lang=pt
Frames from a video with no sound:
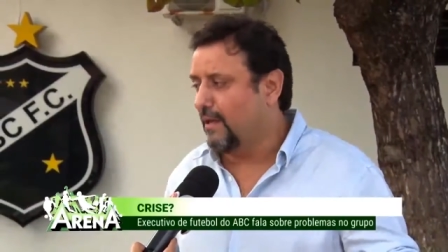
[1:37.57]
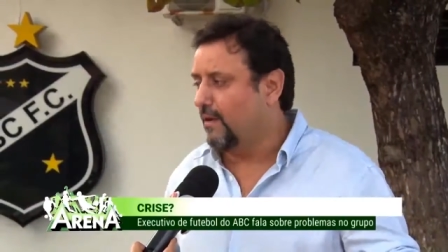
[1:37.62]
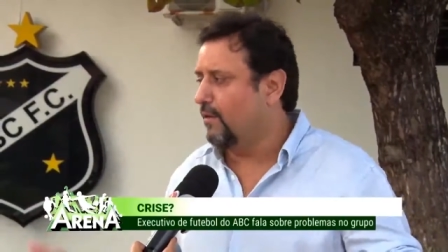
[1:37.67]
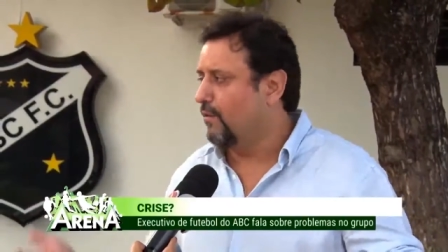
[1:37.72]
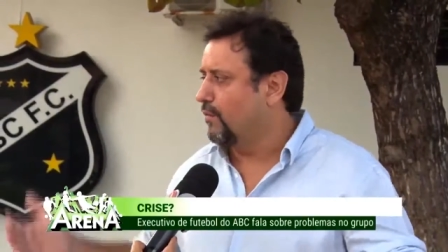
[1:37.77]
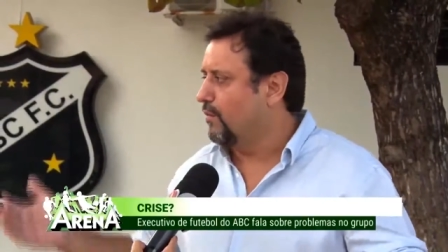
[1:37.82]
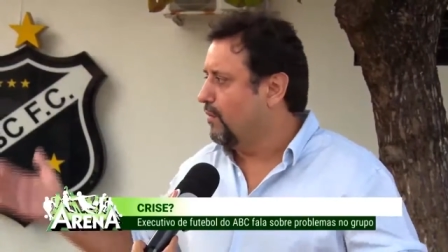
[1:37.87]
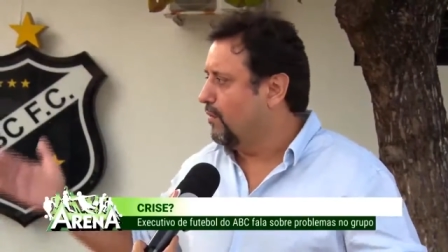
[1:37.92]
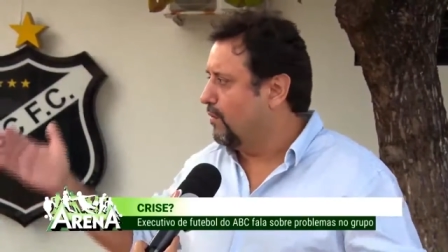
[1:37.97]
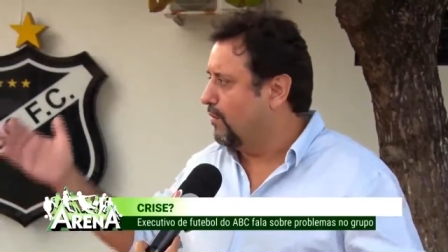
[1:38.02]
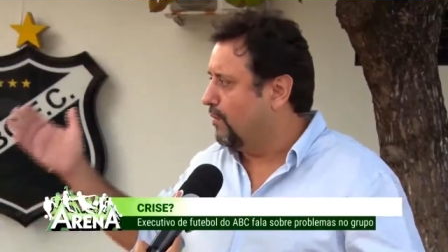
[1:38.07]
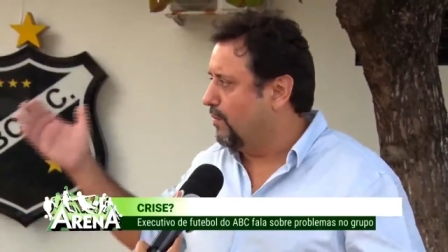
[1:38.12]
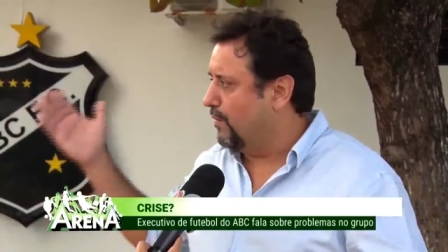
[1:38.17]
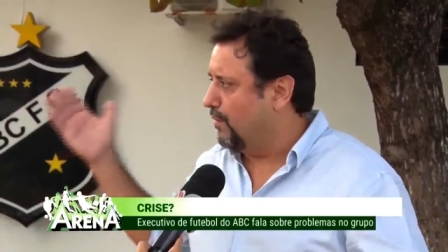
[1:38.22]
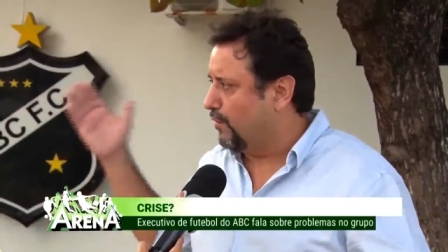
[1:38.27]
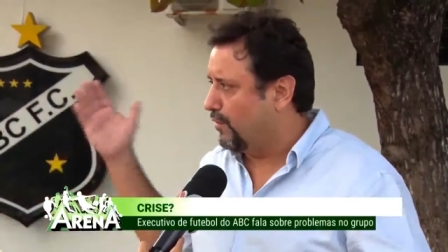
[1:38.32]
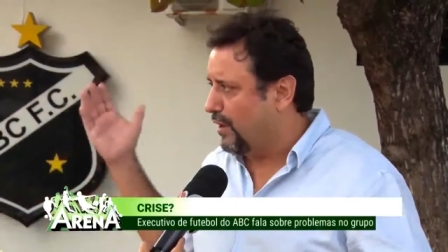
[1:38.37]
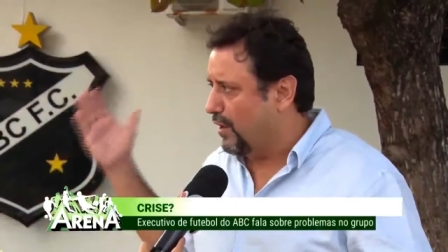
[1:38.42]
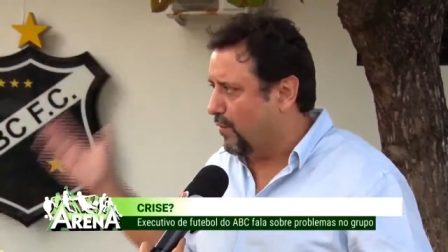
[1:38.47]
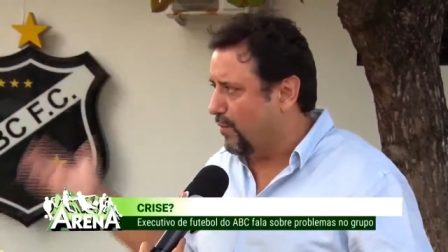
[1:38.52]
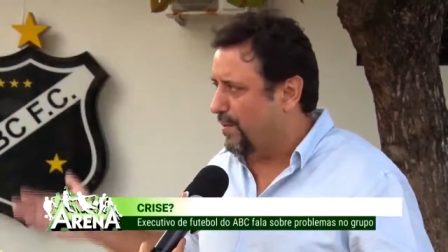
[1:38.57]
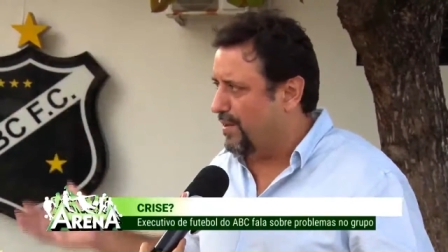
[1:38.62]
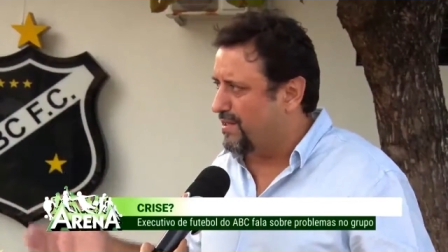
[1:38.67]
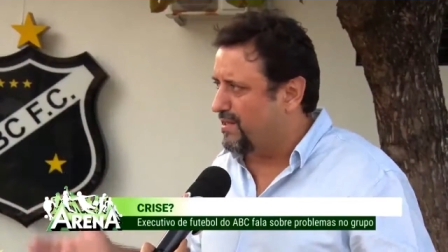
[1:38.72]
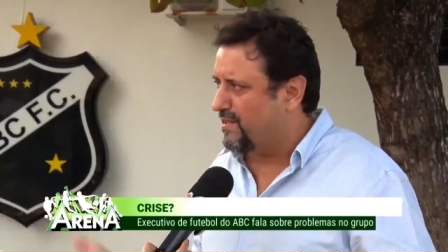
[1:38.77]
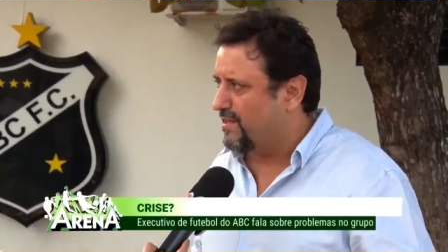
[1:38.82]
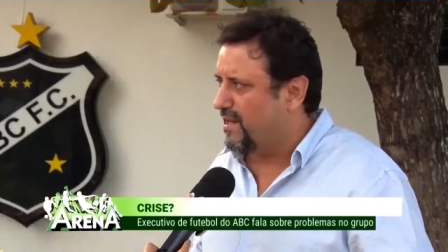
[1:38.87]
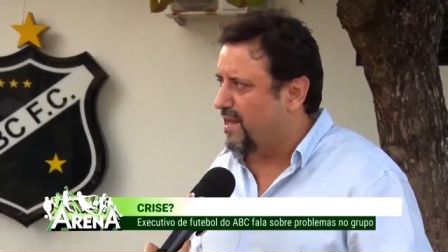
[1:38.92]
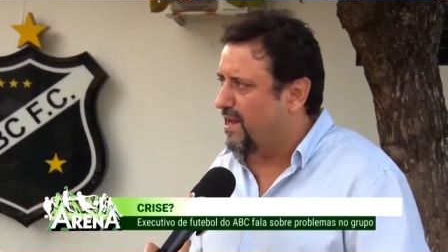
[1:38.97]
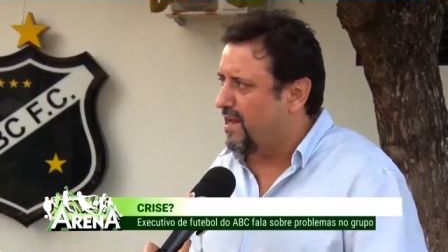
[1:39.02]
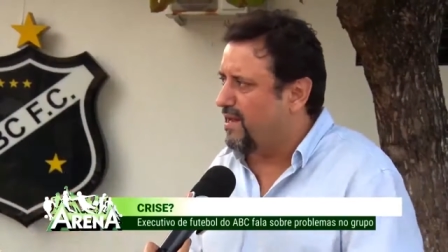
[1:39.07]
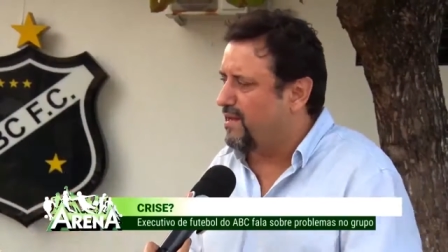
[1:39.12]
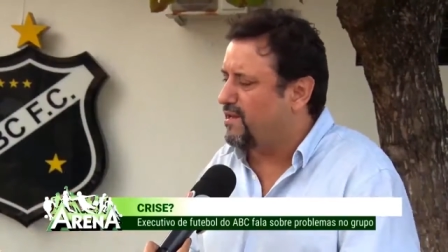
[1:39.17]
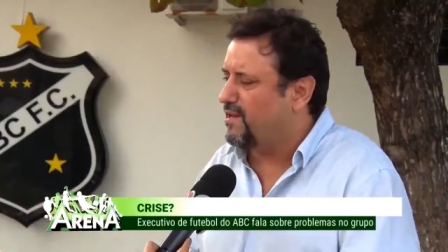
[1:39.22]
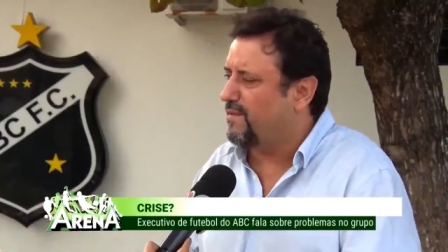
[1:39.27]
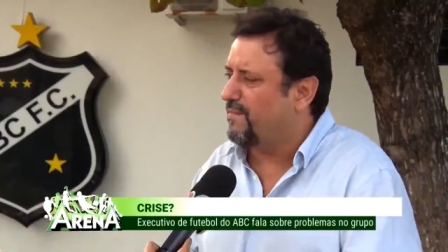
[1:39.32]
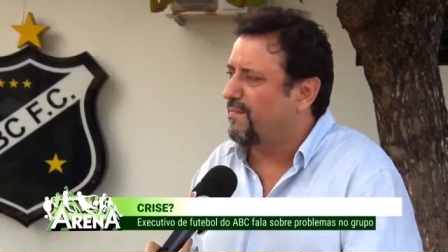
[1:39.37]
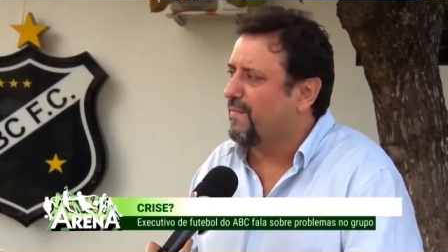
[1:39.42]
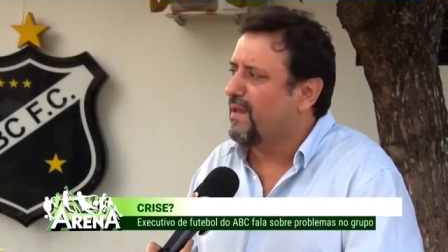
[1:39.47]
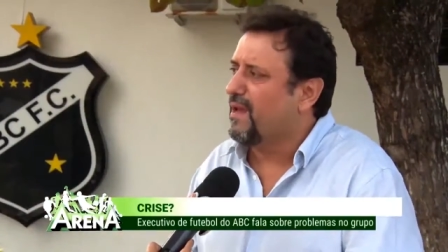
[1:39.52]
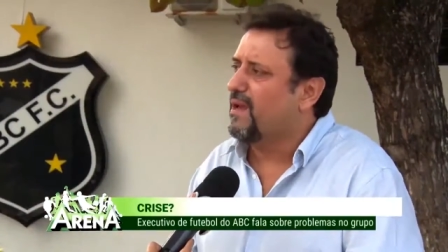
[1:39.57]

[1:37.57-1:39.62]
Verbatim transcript: Eu, eu, eu, tenho um presidente,